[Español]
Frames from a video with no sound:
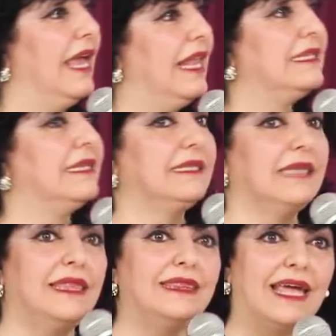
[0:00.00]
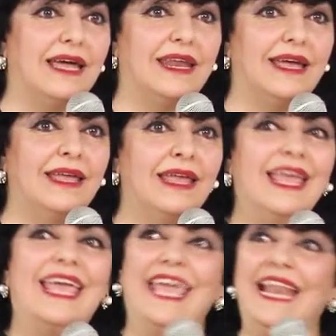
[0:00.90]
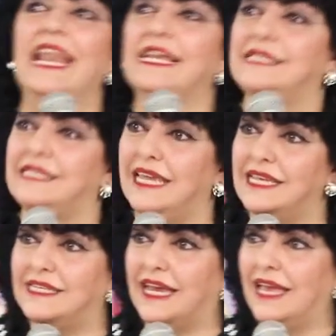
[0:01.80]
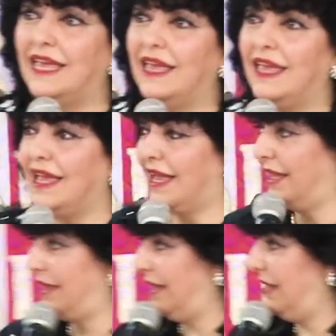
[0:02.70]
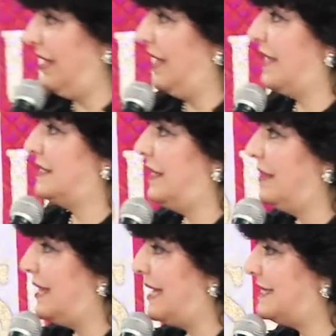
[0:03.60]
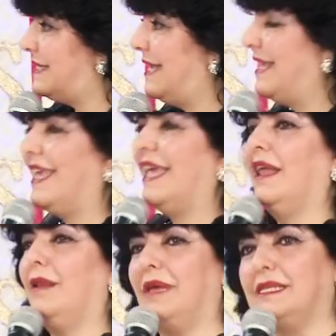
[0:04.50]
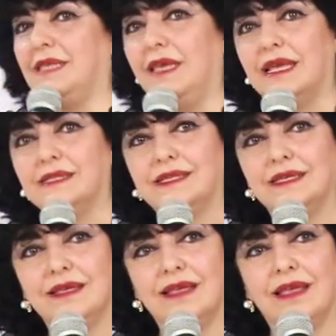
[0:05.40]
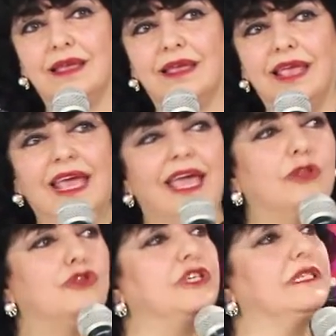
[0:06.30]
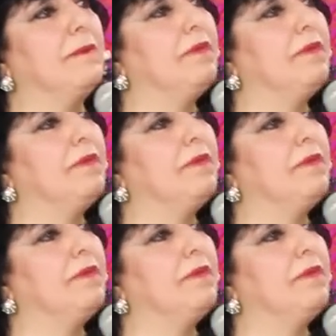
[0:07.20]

que él se sentara en la silla que tenía que sentarse el Mesías. Entonces